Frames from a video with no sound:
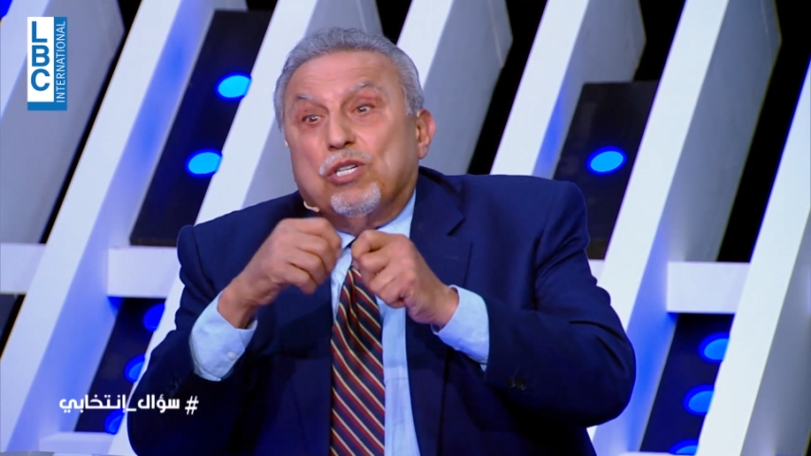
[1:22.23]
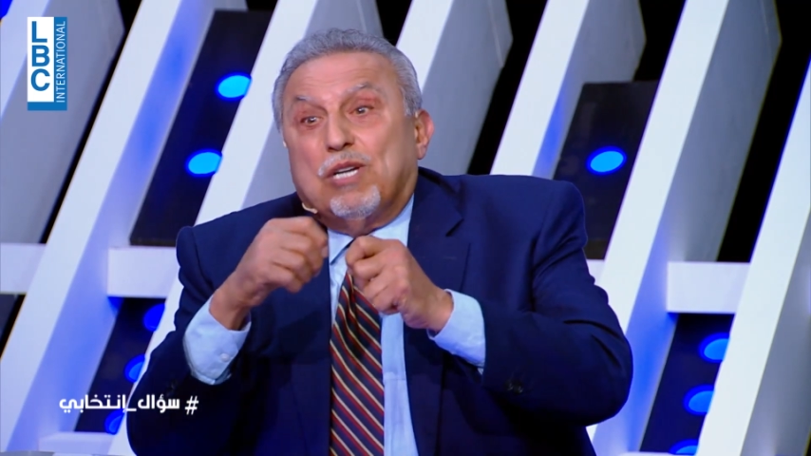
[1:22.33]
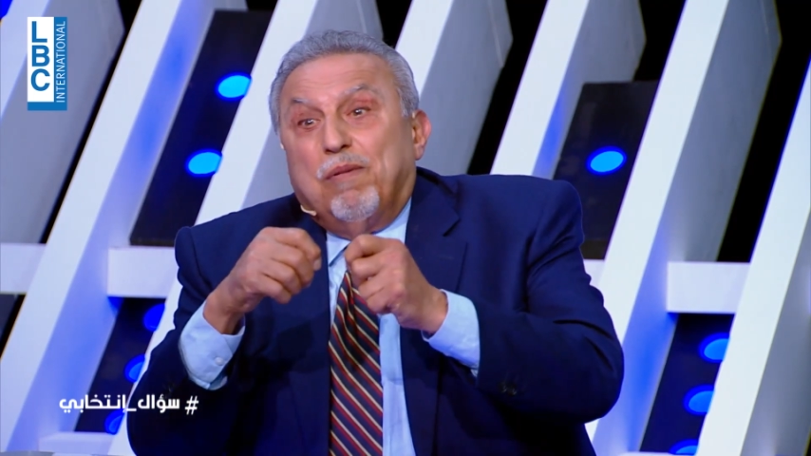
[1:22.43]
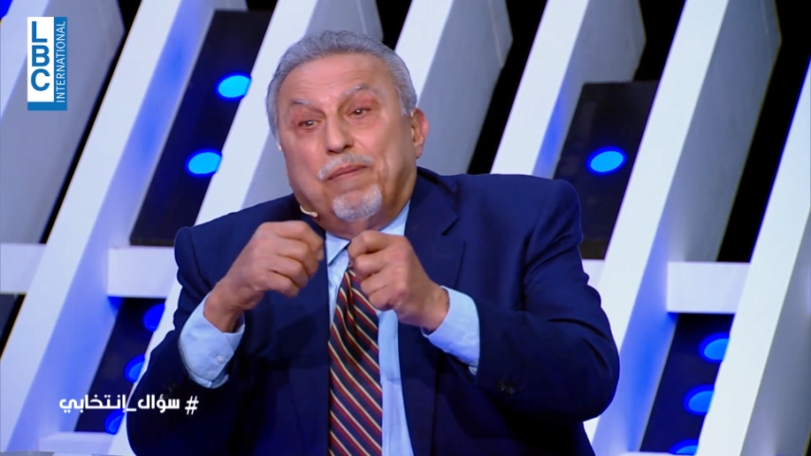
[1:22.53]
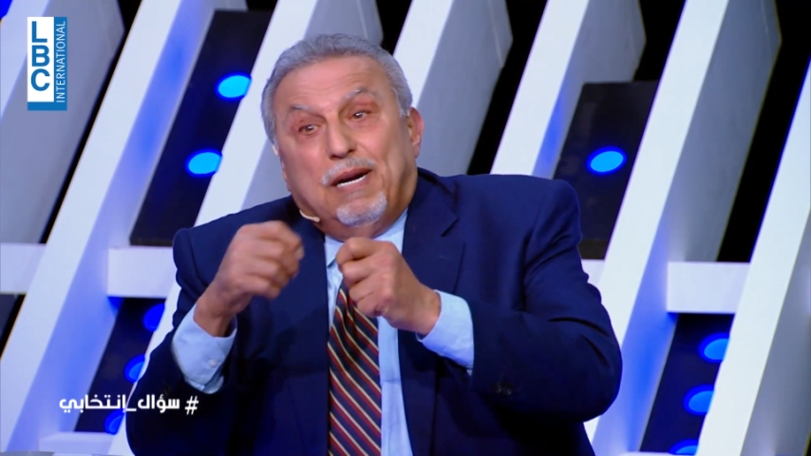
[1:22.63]

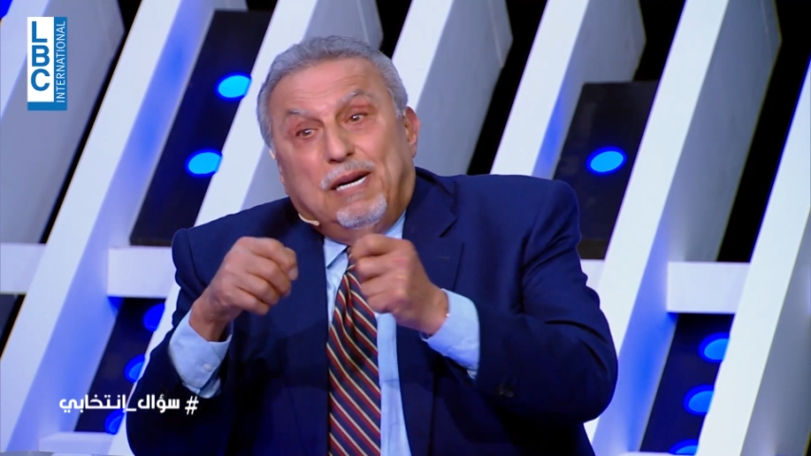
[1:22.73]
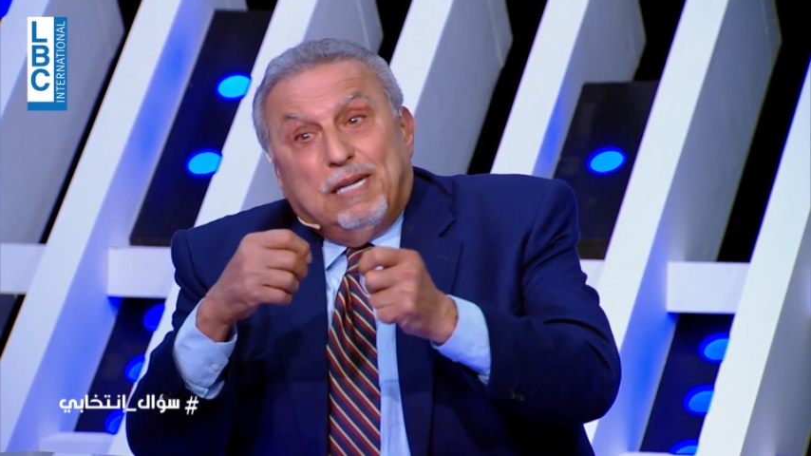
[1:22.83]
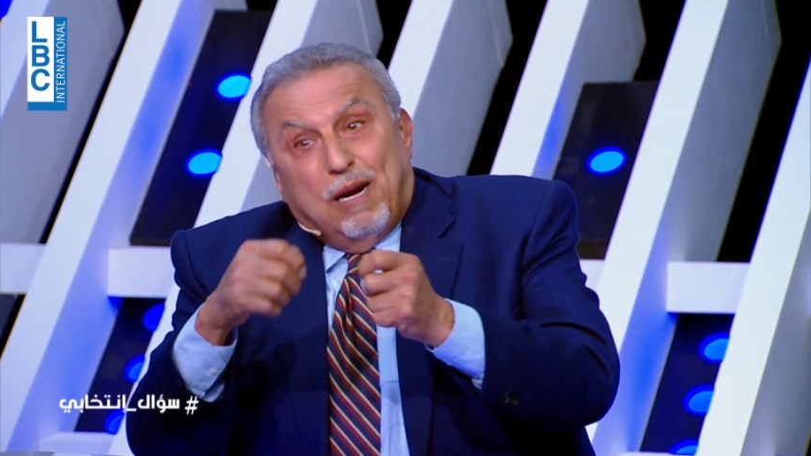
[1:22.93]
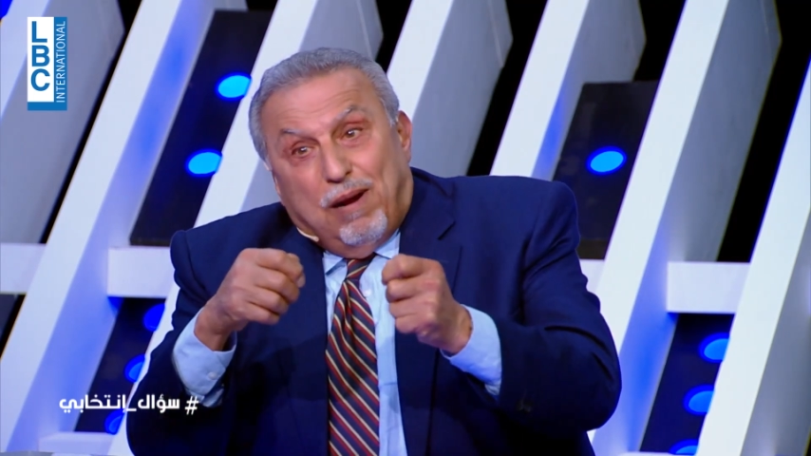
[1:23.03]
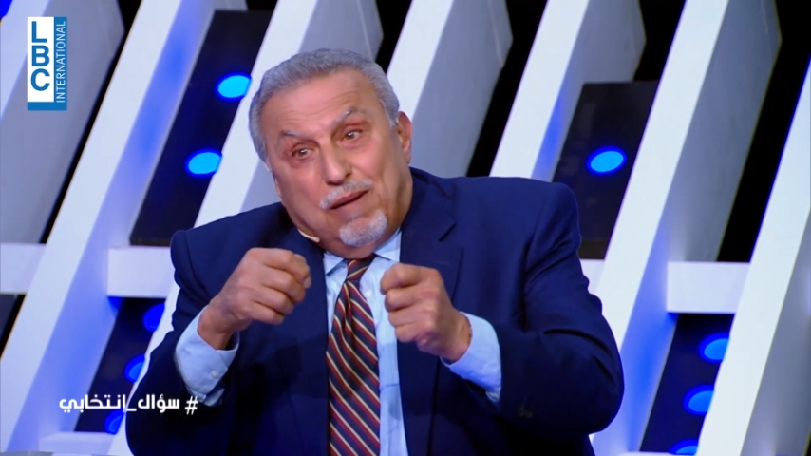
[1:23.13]
الشباب كان
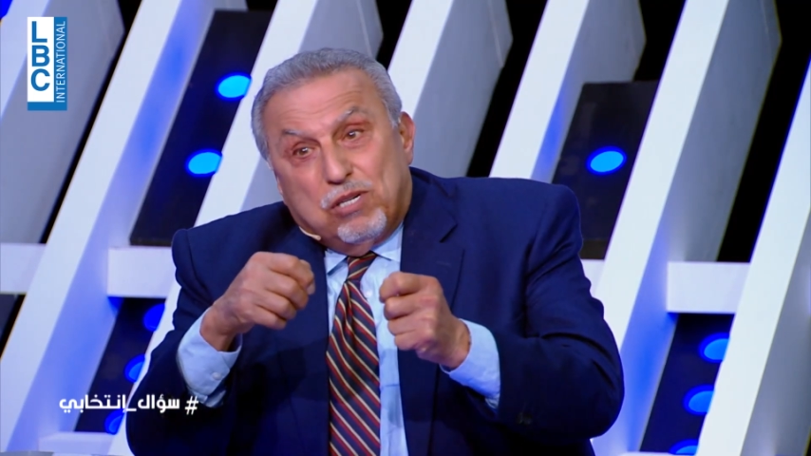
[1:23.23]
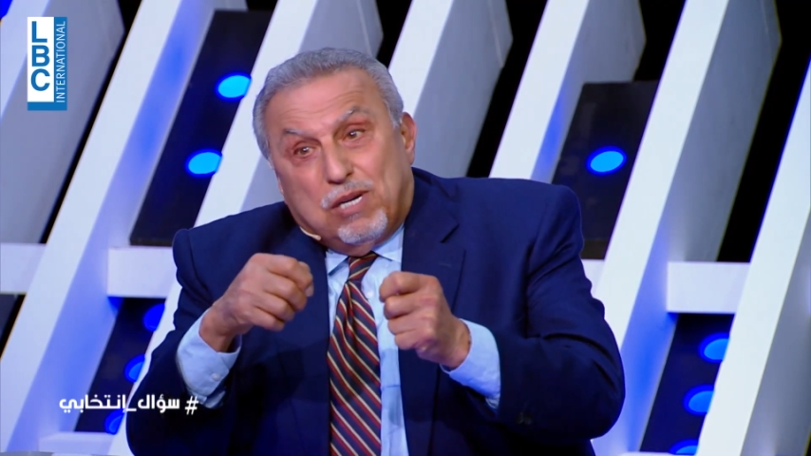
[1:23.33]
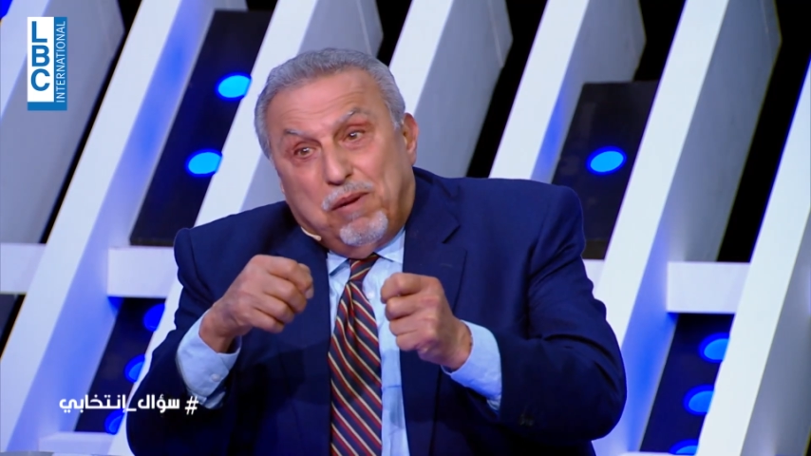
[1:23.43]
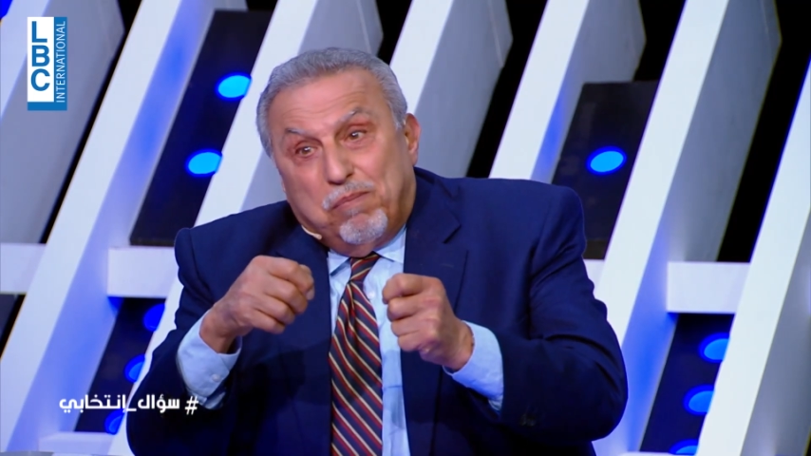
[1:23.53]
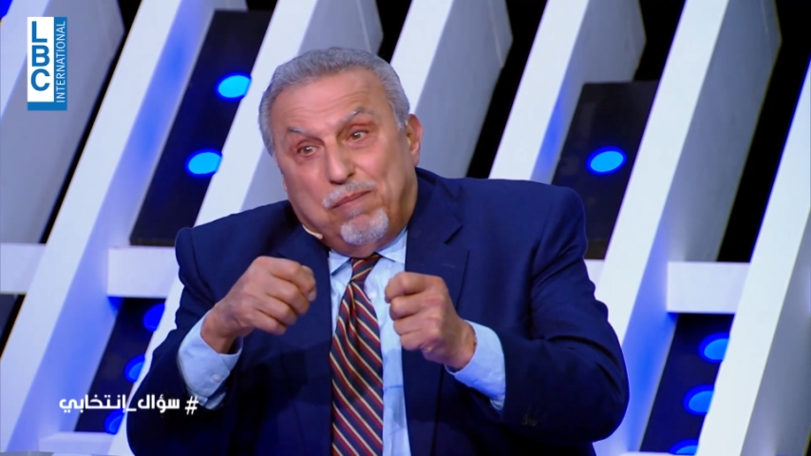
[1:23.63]
عندي اربع خمس
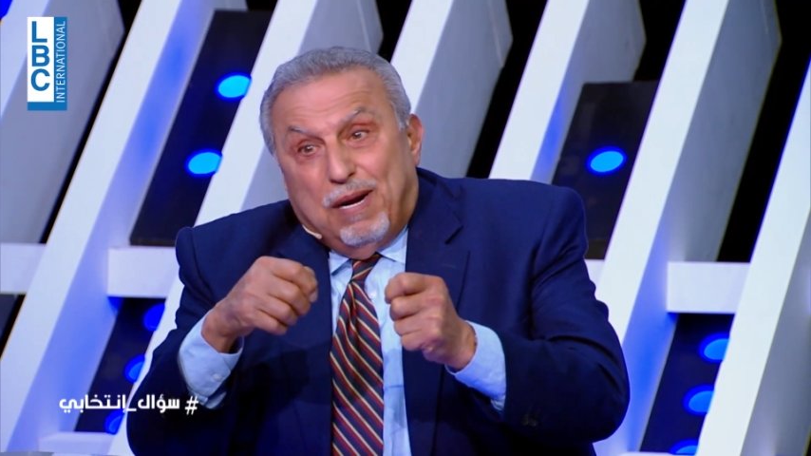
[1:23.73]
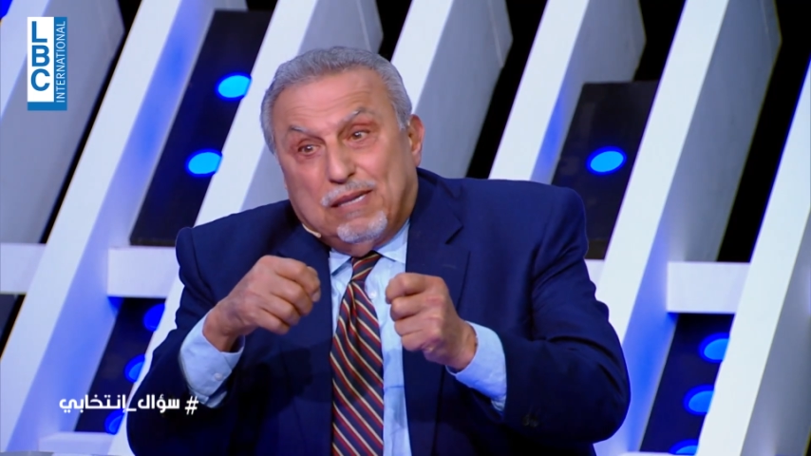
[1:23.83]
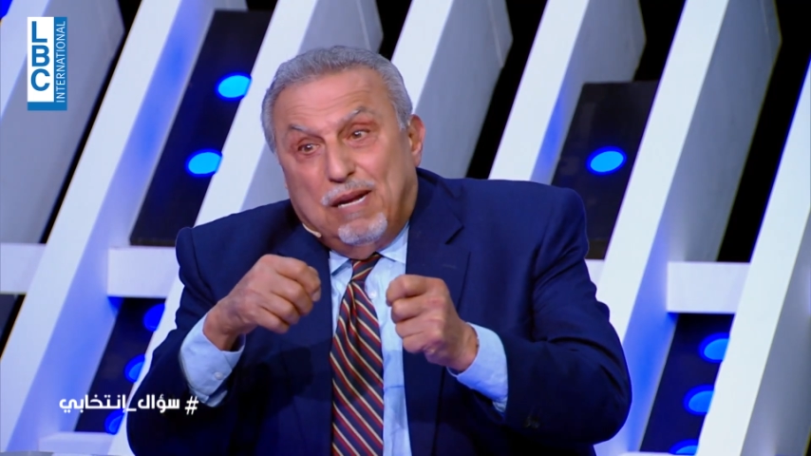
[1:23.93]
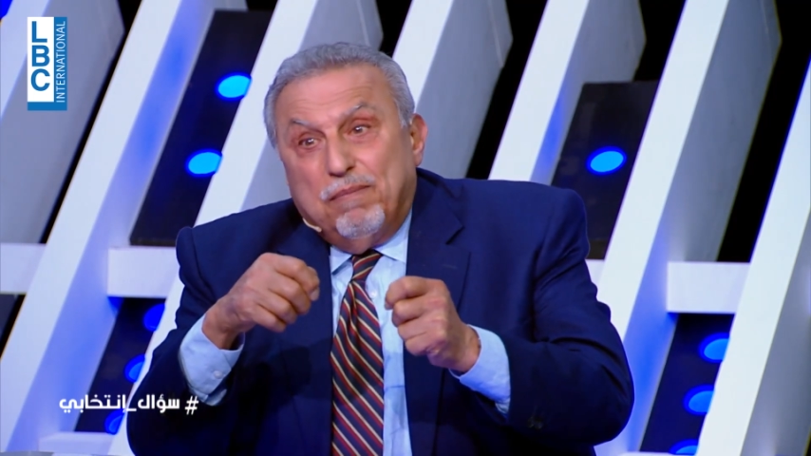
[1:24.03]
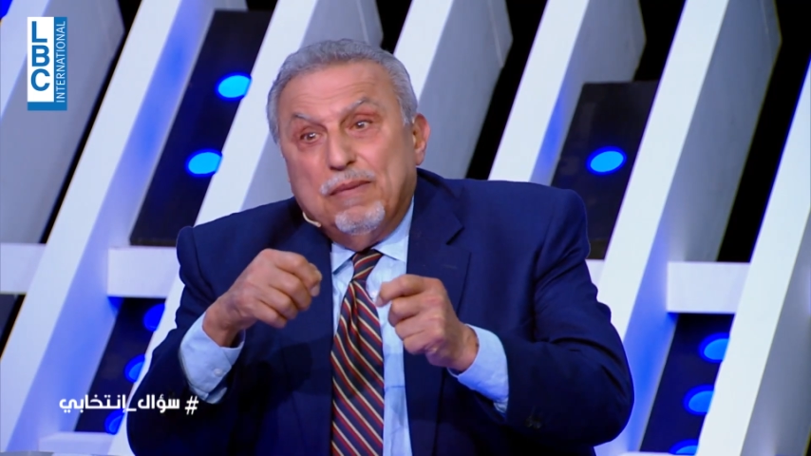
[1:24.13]
شباب
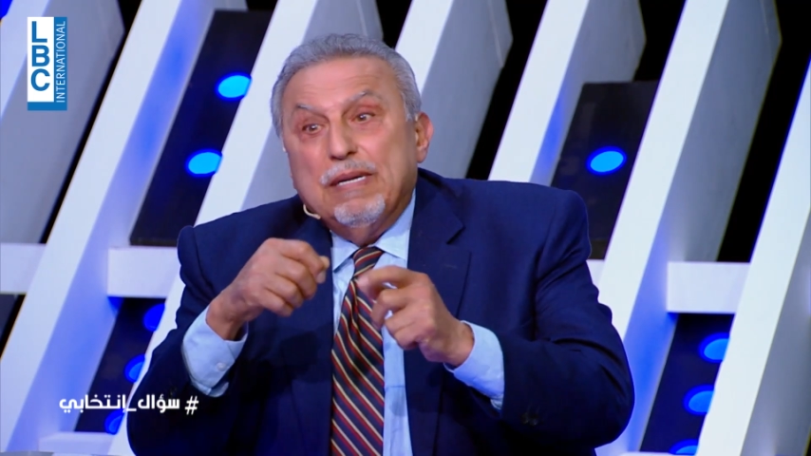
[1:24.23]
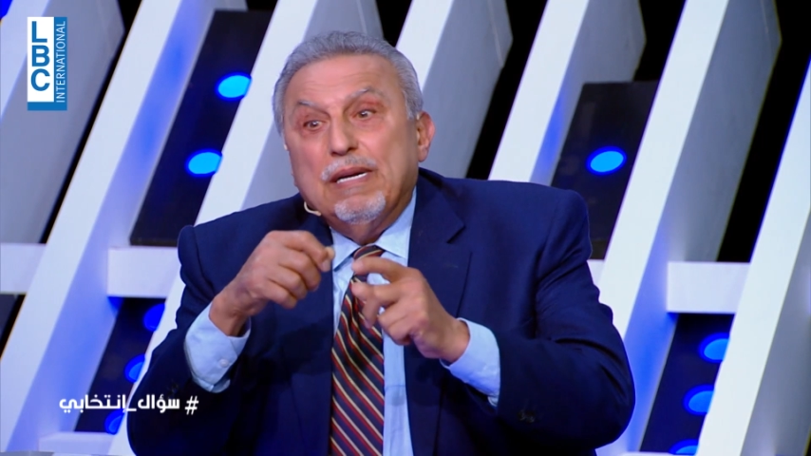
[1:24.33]
بالمكتب